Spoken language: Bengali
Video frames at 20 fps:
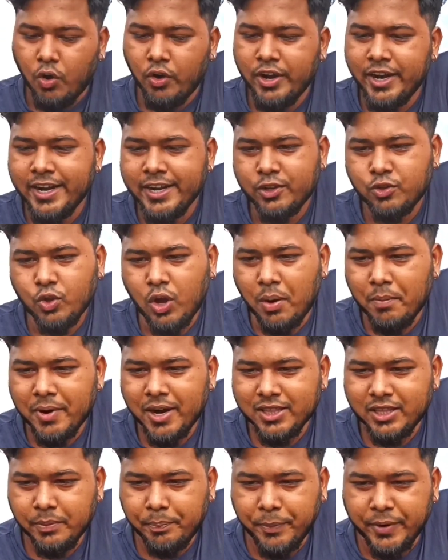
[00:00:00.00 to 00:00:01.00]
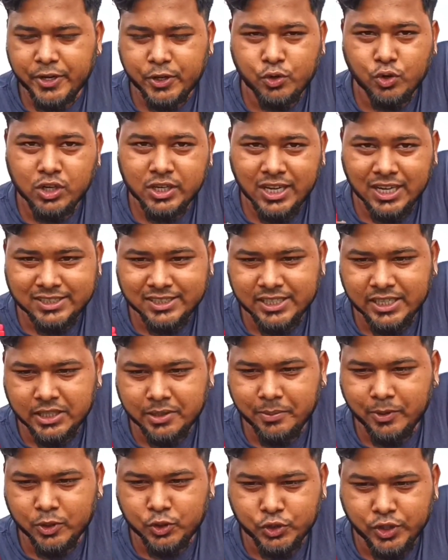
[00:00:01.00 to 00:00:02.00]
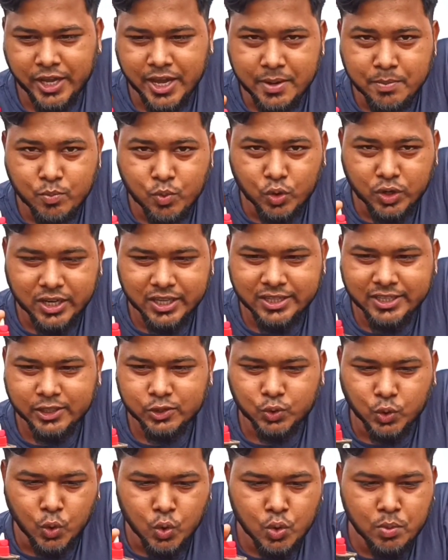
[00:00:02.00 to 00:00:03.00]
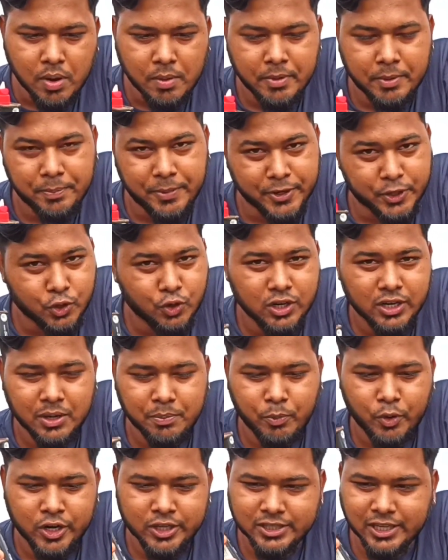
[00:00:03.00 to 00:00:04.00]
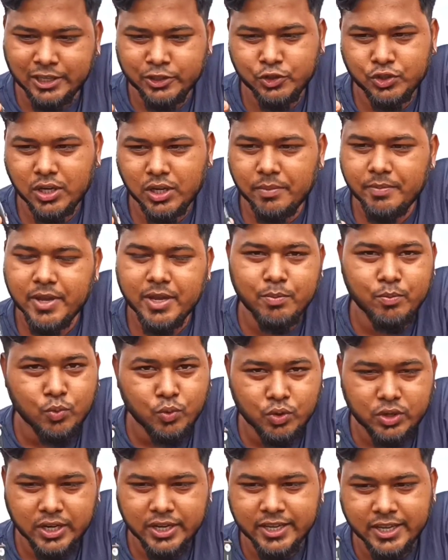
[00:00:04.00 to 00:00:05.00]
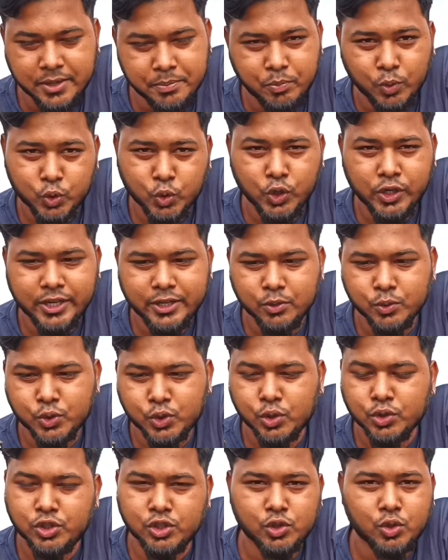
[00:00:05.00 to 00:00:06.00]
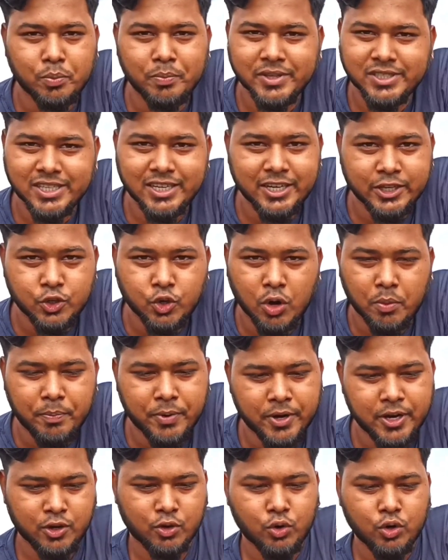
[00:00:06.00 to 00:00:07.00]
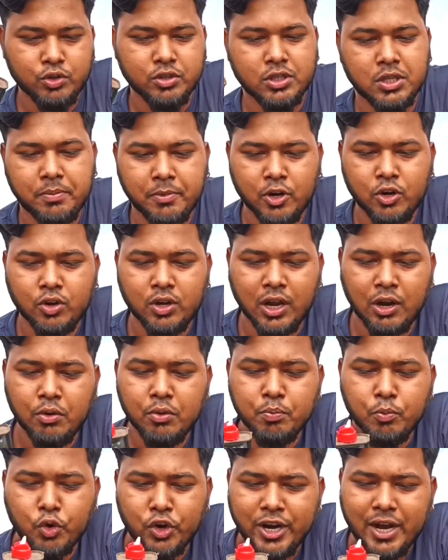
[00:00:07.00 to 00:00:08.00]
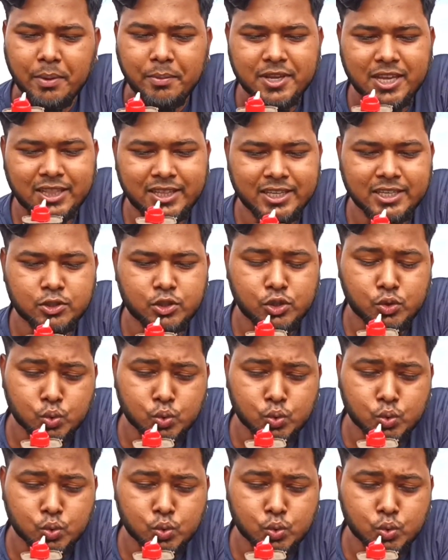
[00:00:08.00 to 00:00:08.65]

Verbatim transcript: অলরাইট তো আমার হাতে পেট্রোলটা আছে দেখতে পাচ্ছি এই মুখটা দিয়ে সরুভাবে পেট্রোলটা পড়ে তার জন্য আমি এই মুখটা এই বোতলটা ইউজ করছি তোমরা চাইলে ড্রপারে করেও দিতে পারো কারণ মনে রাখবে যাতে